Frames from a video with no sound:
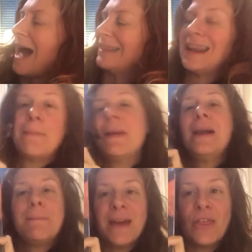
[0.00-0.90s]
atrapa
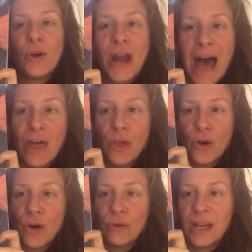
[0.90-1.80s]
el pez
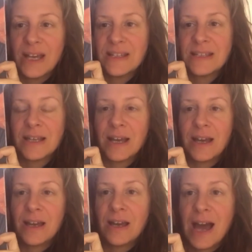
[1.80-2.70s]
dorado, es, eh,
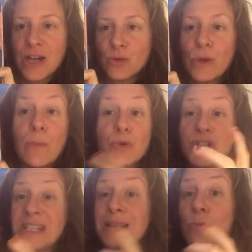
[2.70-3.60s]
ayuda
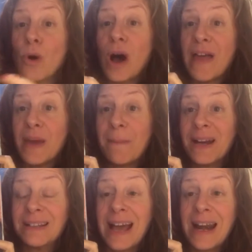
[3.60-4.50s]
muchísimo a
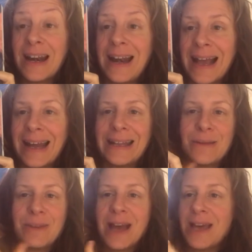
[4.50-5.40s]
despertar la
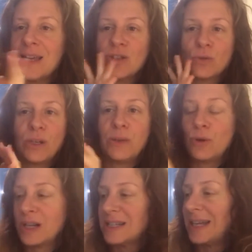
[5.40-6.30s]
creatividad, es un
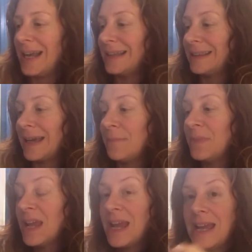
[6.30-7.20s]
libro excelente
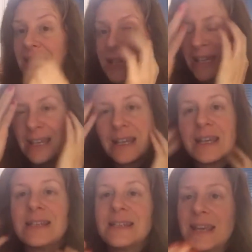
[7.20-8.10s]
y
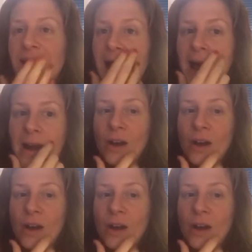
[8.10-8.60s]
quisiera